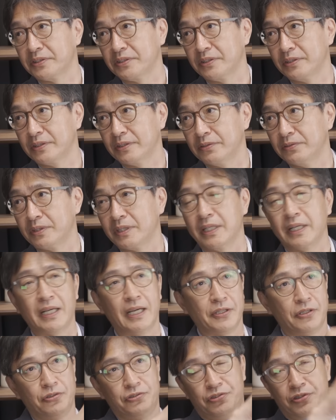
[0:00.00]
그거는 우리가 음.
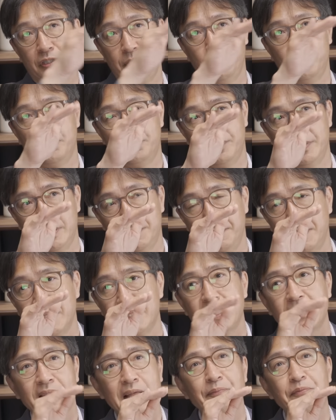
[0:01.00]
가격 추이는 볼 수 있지만
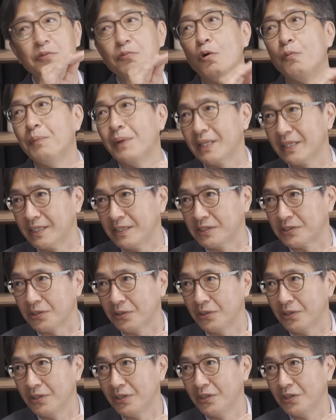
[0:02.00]
인덱스 한 푼 못
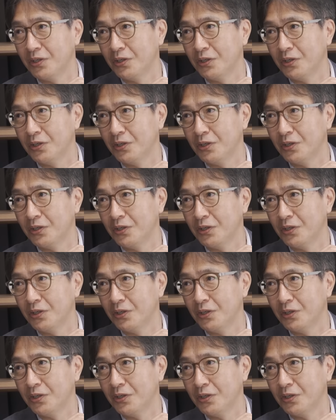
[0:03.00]
만들죠. 네.